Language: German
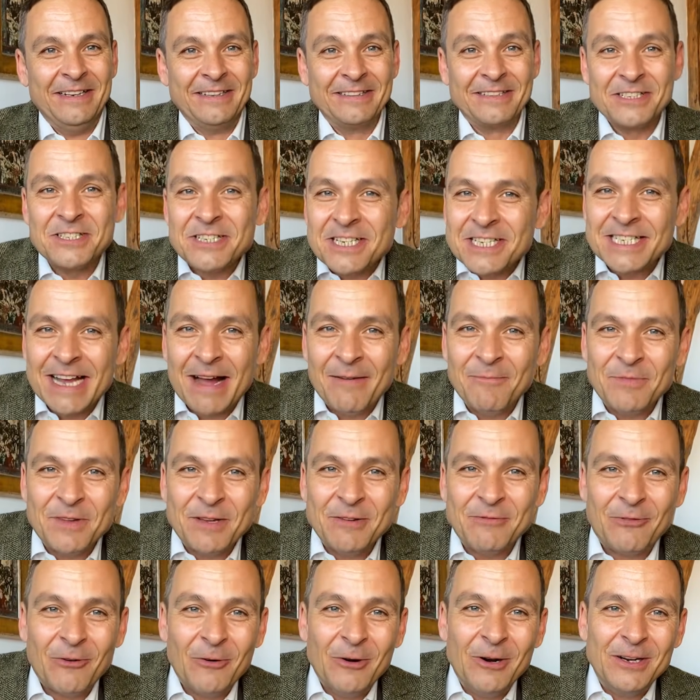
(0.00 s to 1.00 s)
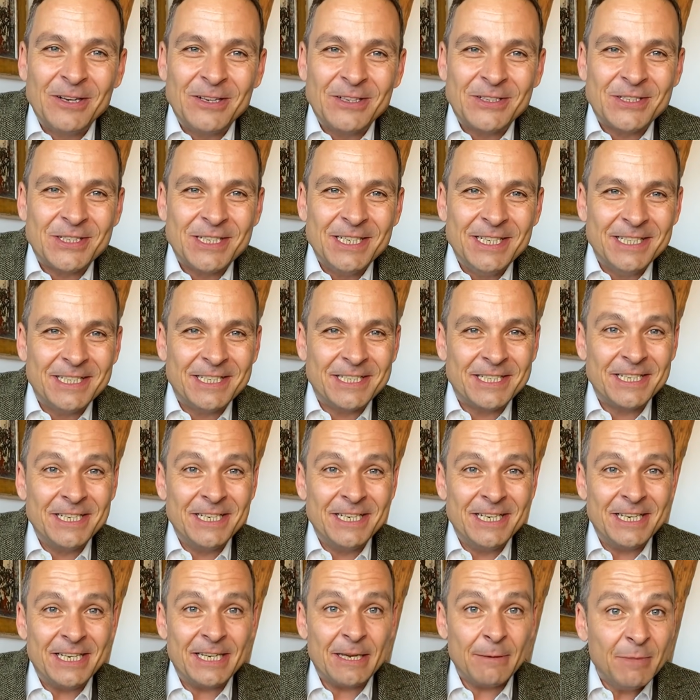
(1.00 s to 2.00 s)
Das gesamte Volk sieht
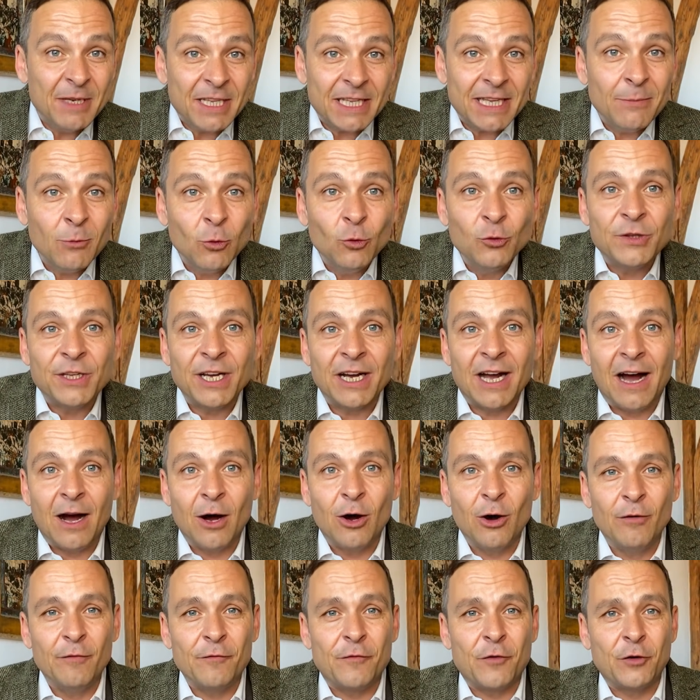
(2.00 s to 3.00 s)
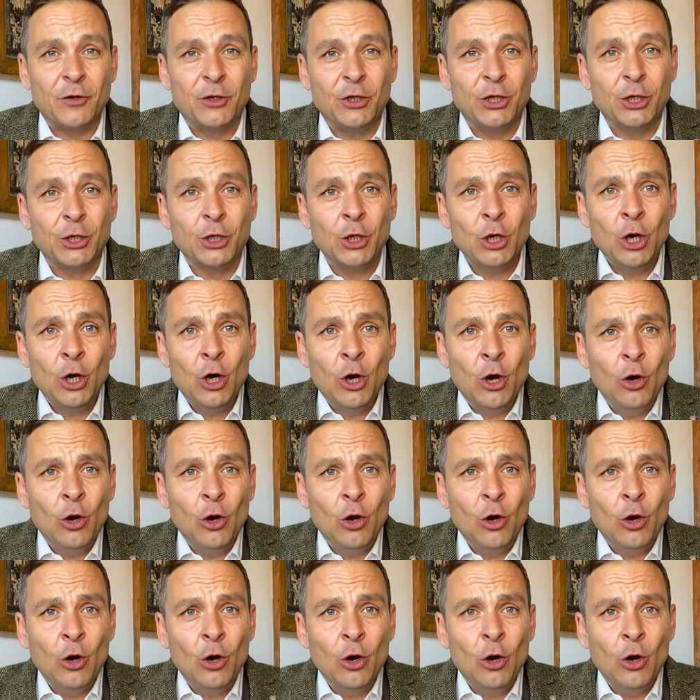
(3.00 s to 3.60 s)
sich mit dem Untergang konfrontiert.